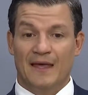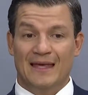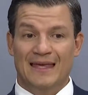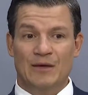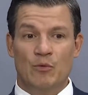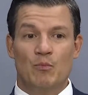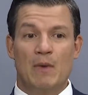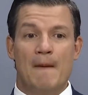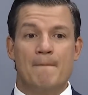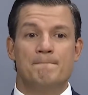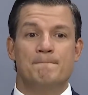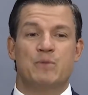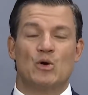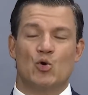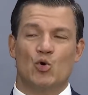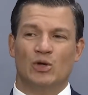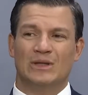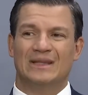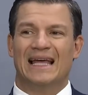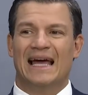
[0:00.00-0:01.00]
E uma
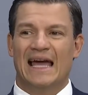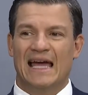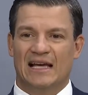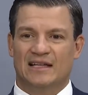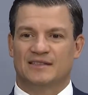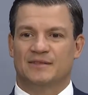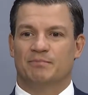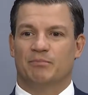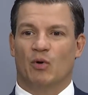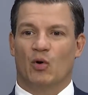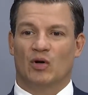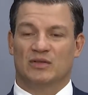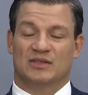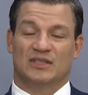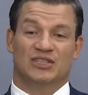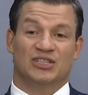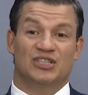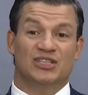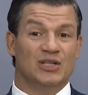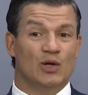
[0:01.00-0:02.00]
pronta resposta,
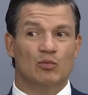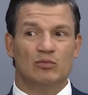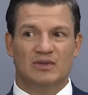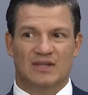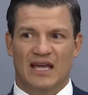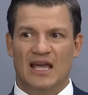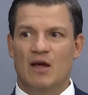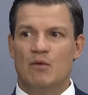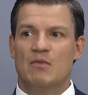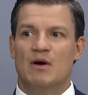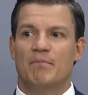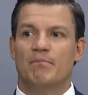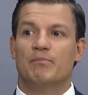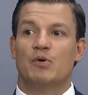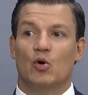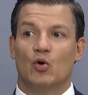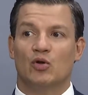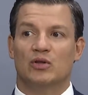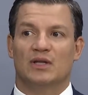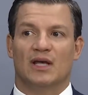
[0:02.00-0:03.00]
a gente não tem uma
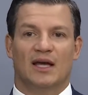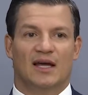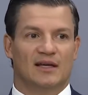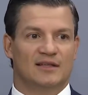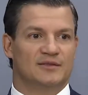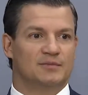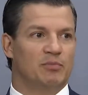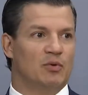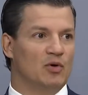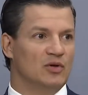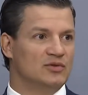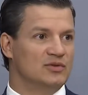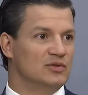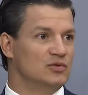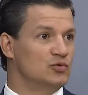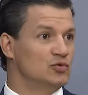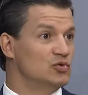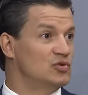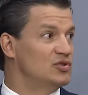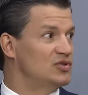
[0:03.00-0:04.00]
pronta resposta
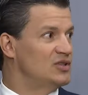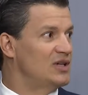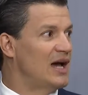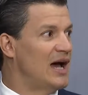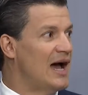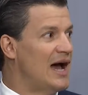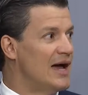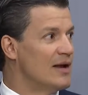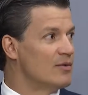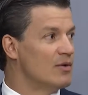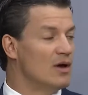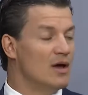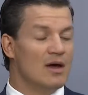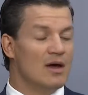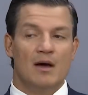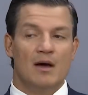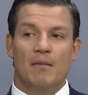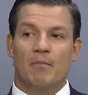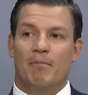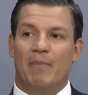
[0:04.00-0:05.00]
do judiciário
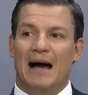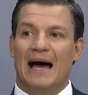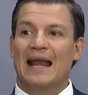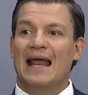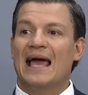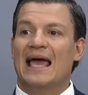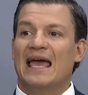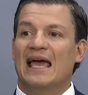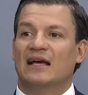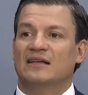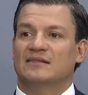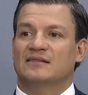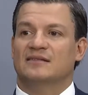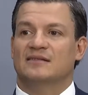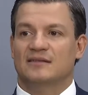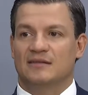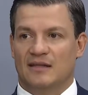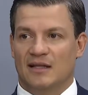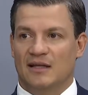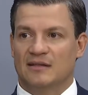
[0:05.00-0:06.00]
para
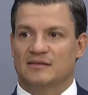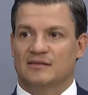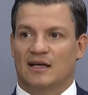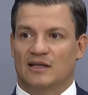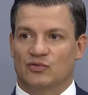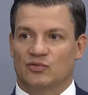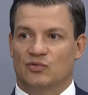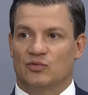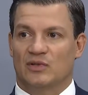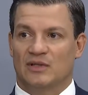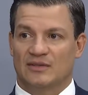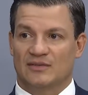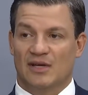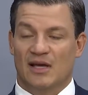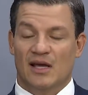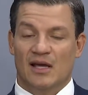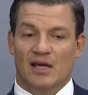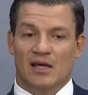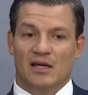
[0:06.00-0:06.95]
essas indenizações.